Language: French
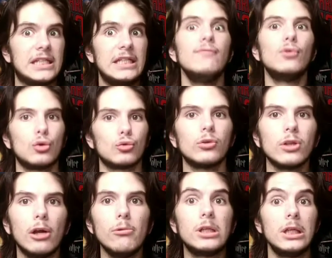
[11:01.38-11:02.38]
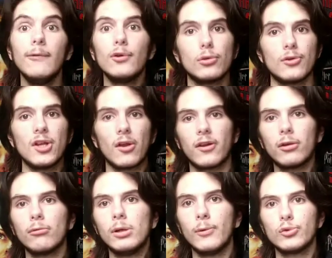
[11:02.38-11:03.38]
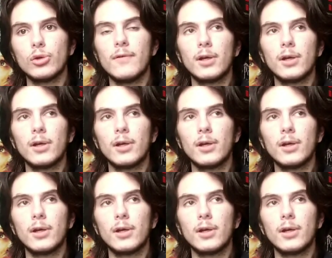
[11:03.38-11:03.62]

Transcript: qui veut se vendre à lui, qui veut se lancer dans cette nouvelle aventure